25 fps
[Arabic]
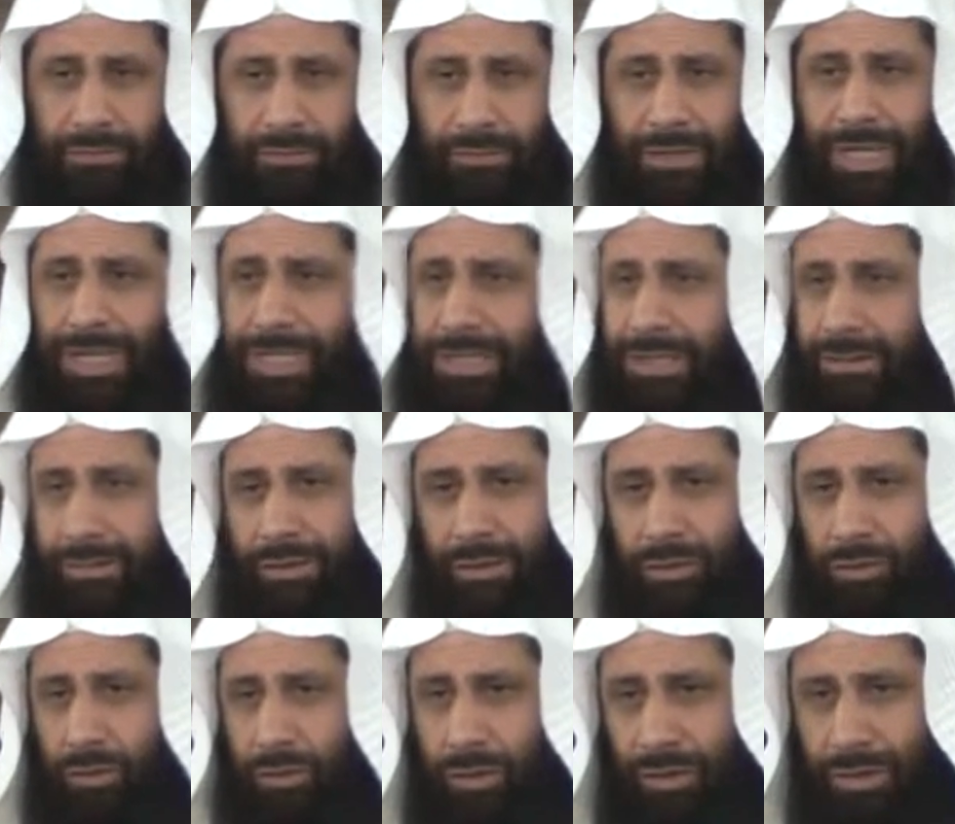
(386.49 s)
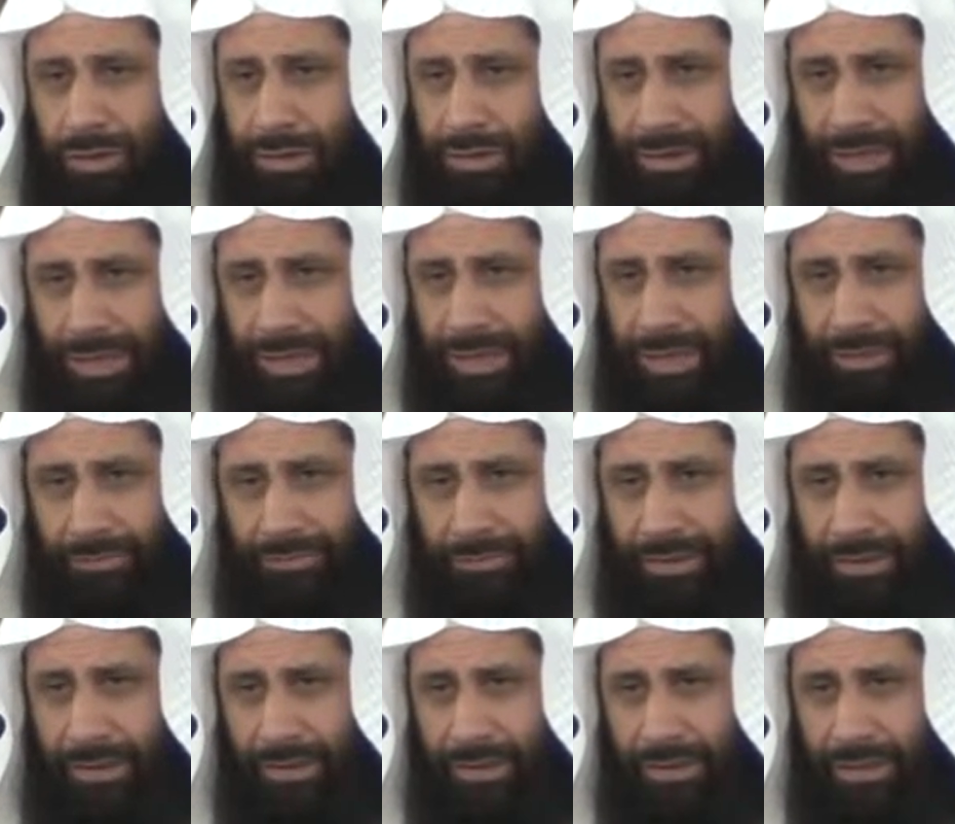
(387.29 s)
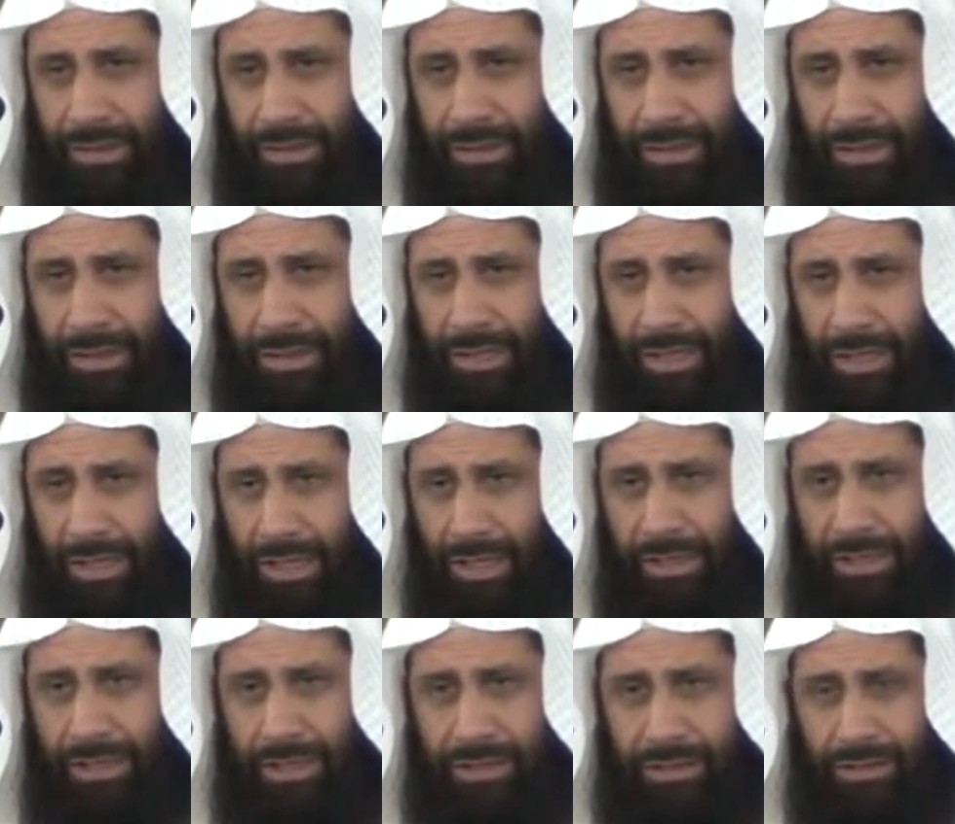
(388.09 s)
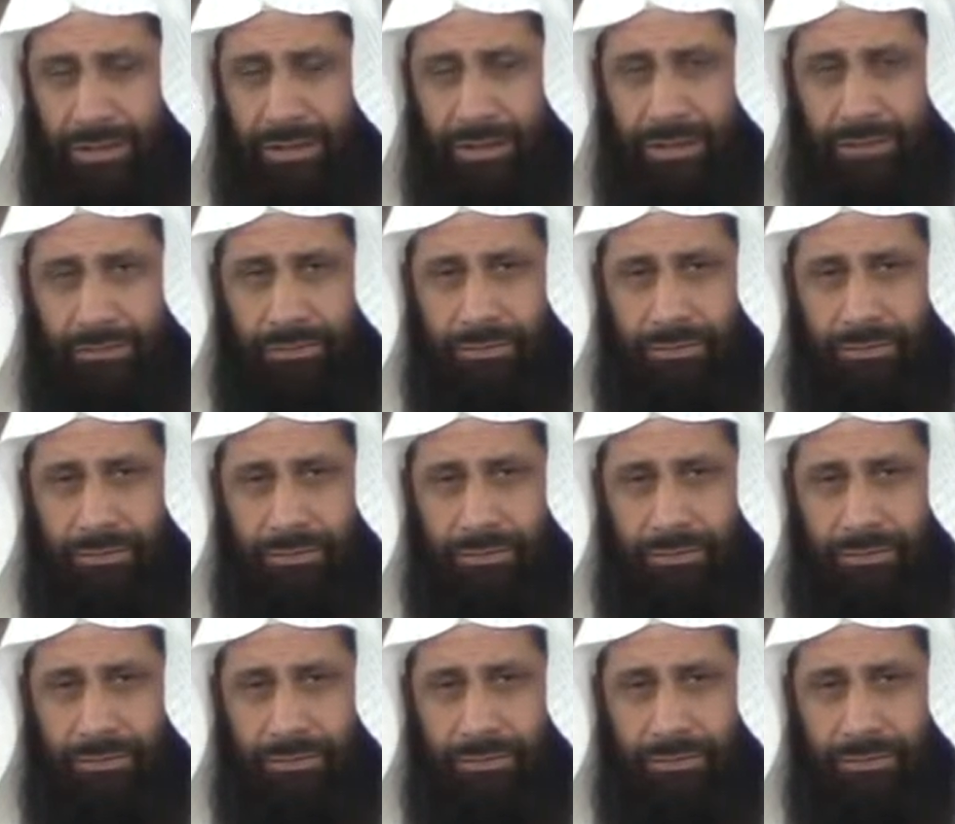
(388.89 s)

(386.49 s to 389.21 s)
ليس من الطرق الصحيحة في النسخ